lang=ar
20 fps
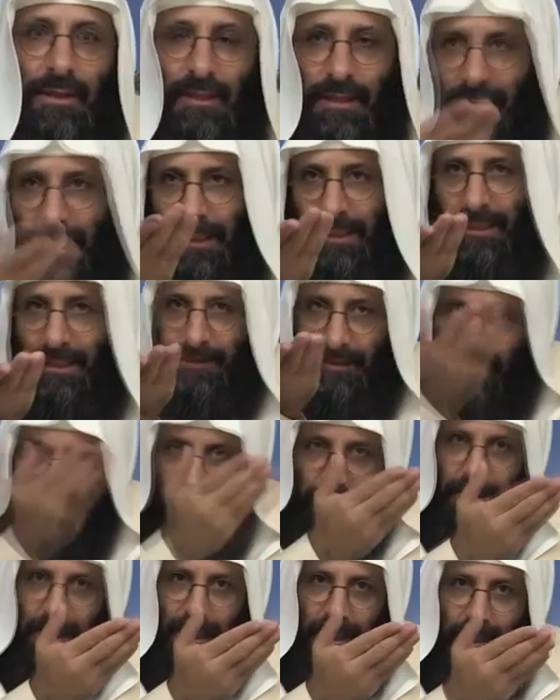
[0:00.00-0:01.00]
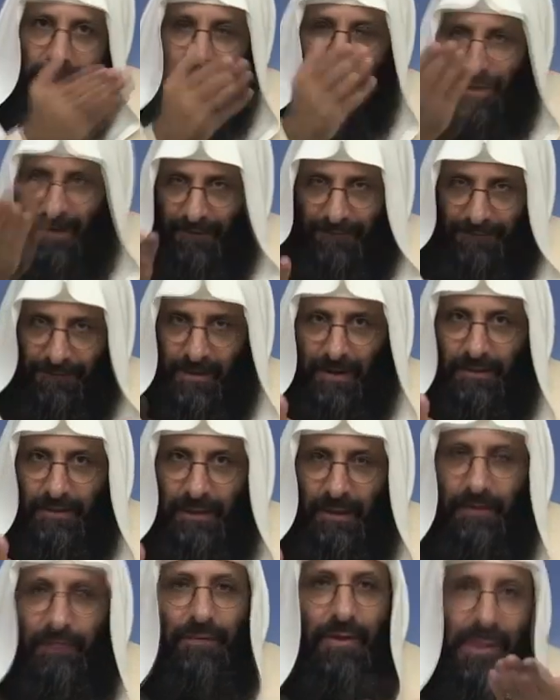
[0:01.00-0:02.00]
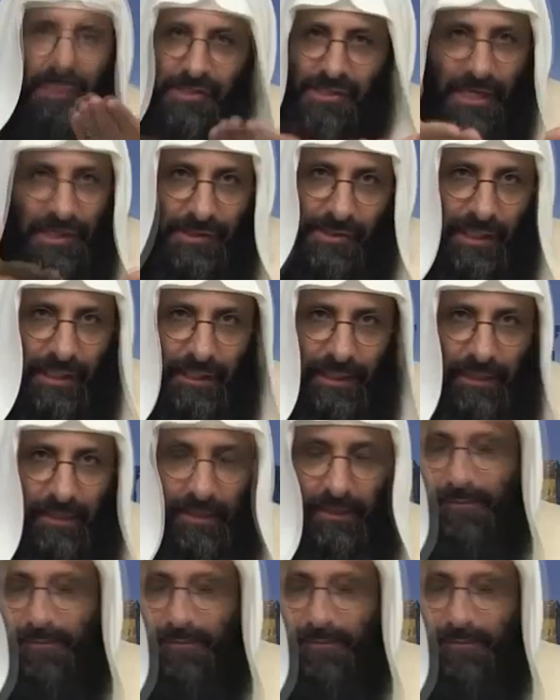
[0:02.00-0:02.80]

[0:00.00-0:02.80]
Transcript: يعني اخترت لفقتها في اللسان صحيح